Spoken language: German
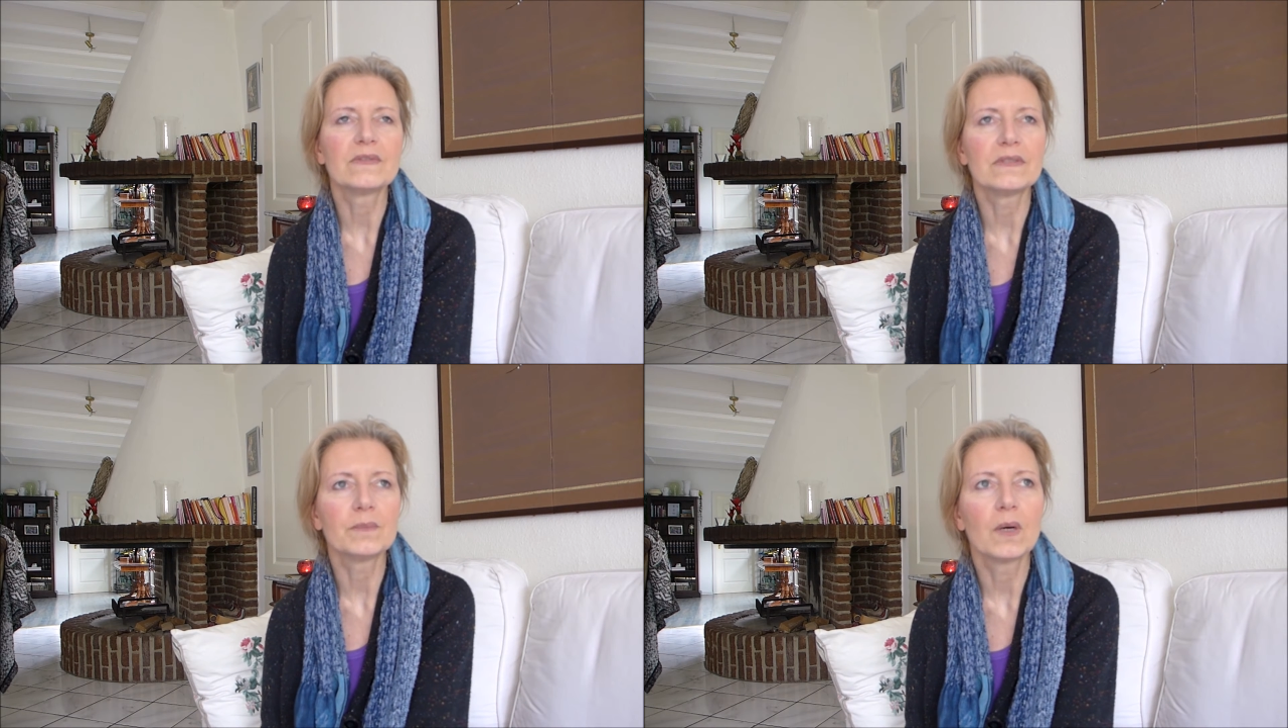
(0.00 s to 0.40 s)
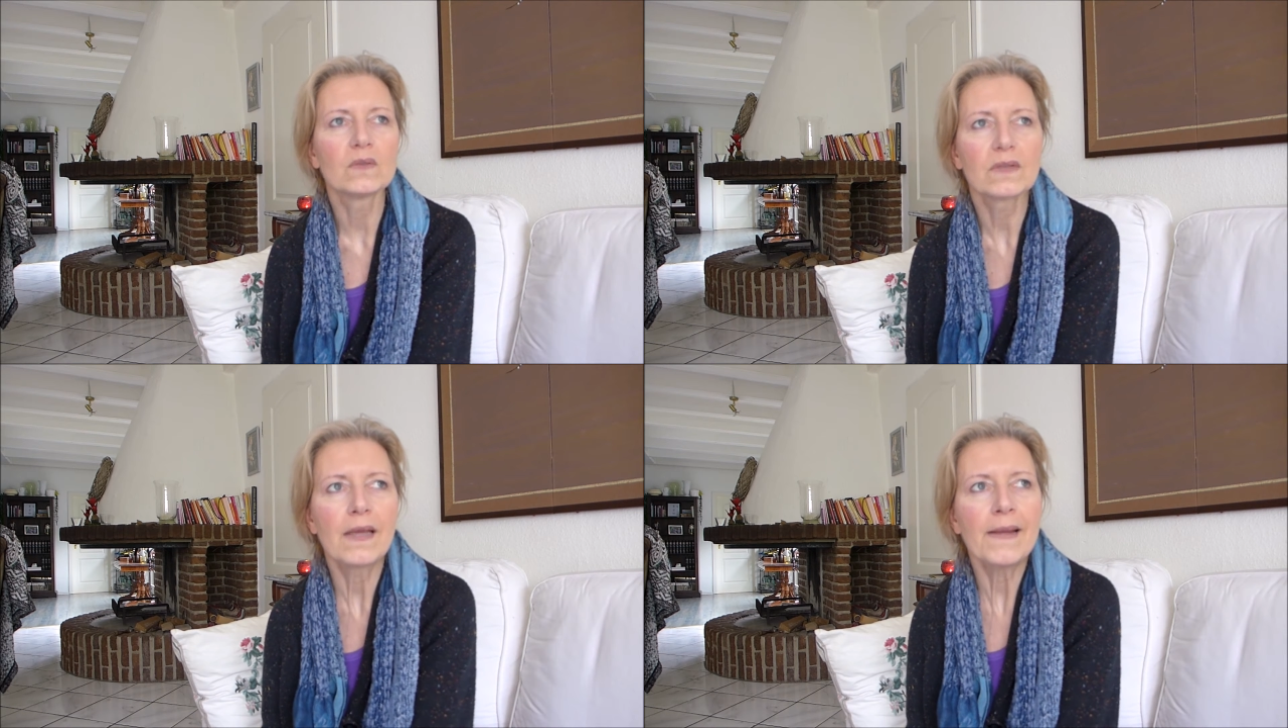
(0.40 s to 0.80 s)
sind im
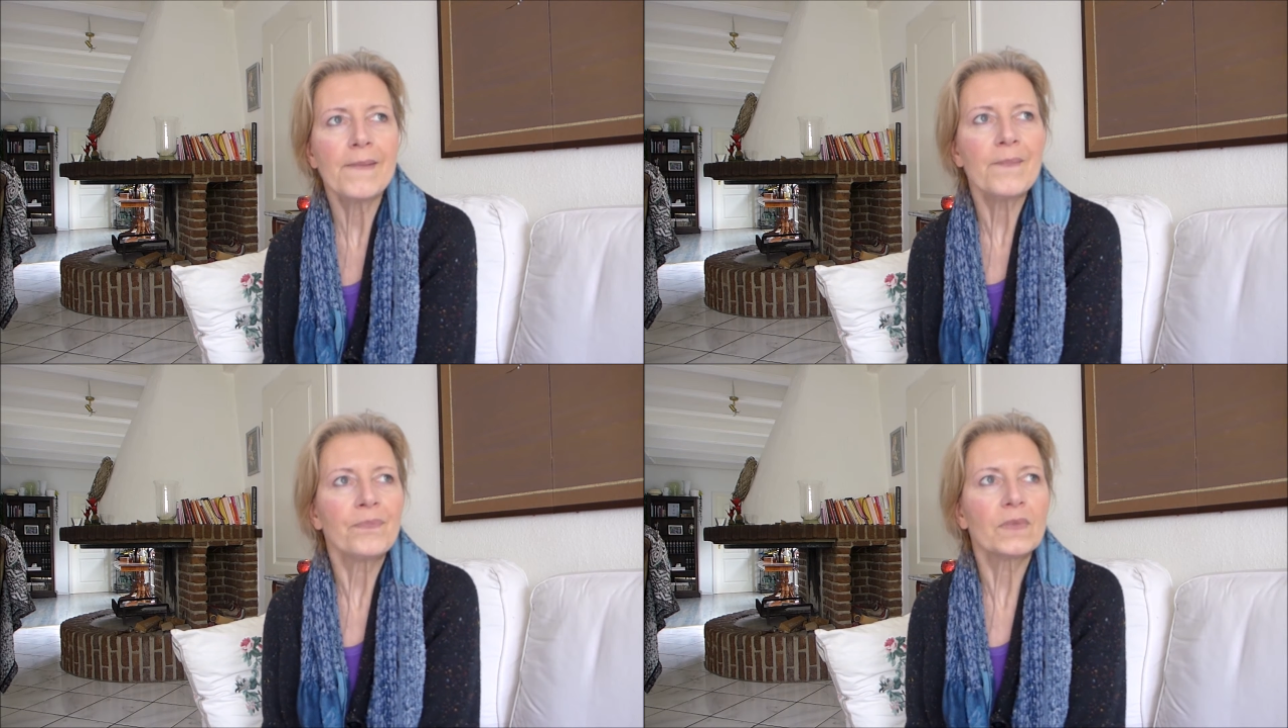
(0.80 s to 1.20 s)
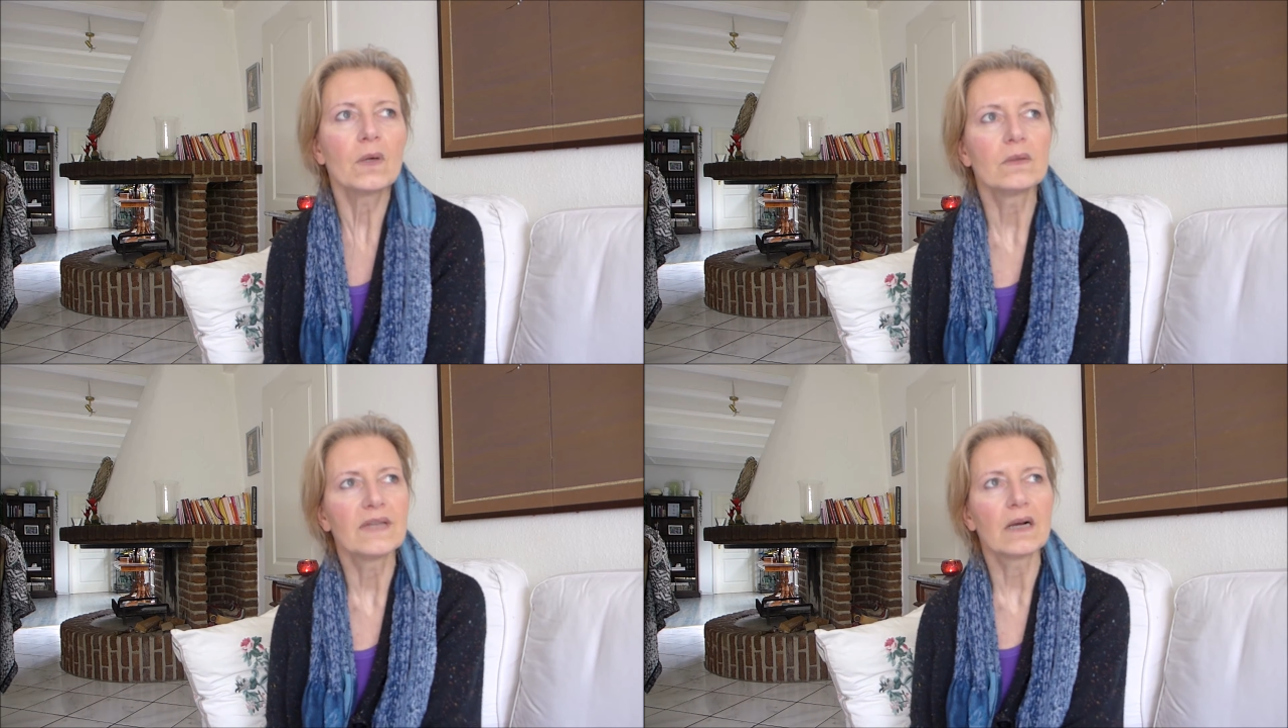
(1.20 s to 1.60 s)
Haus,
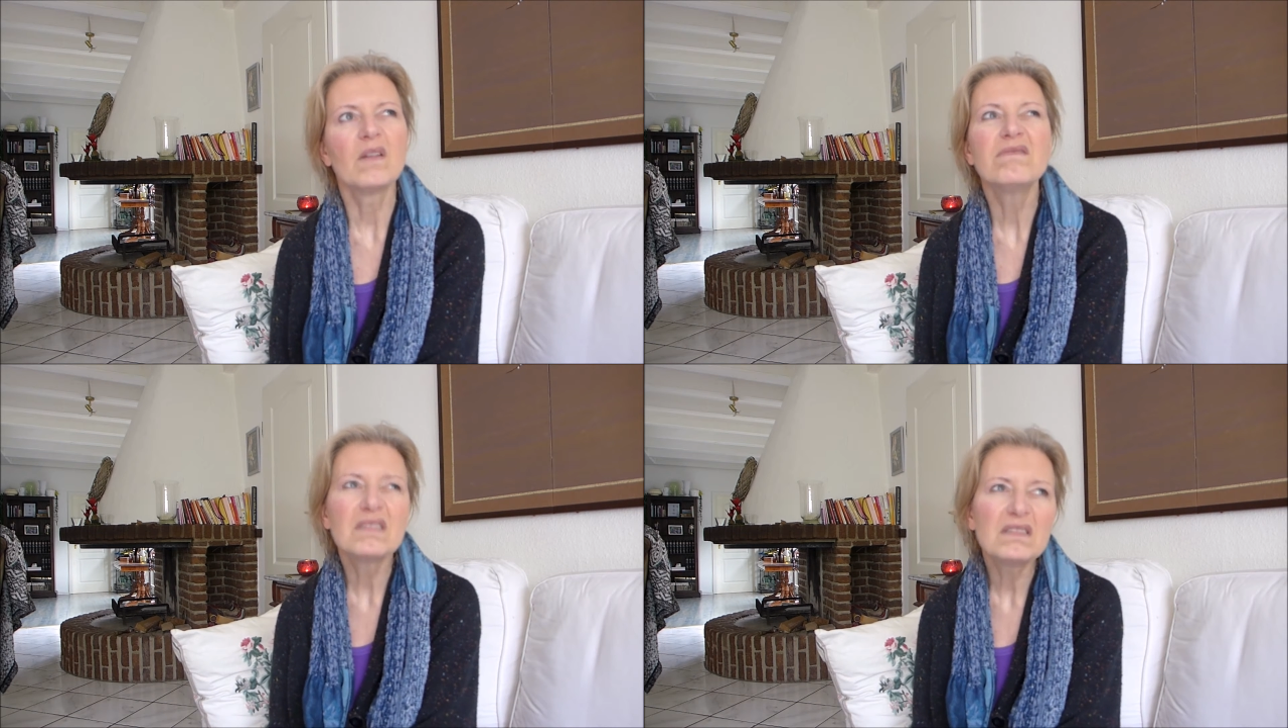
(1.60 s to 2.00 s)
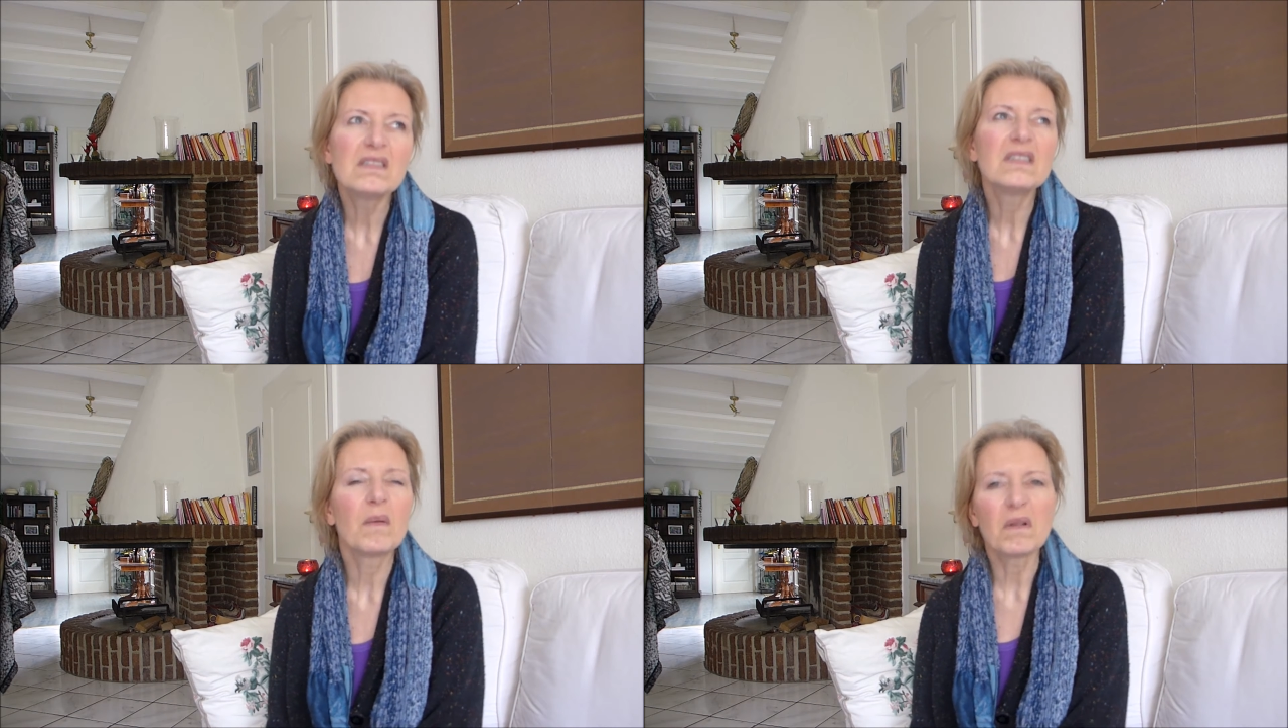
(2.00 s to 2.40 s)
und sagen, oh, das
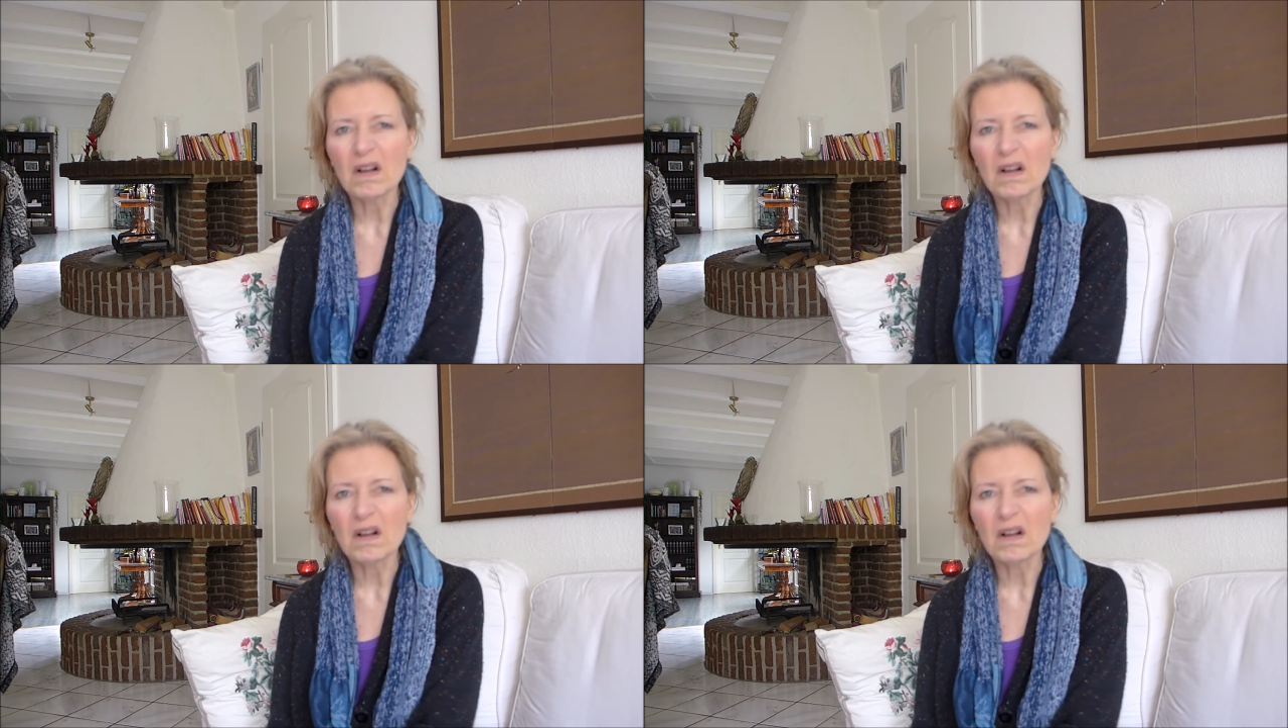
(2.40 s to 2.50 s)
ist aber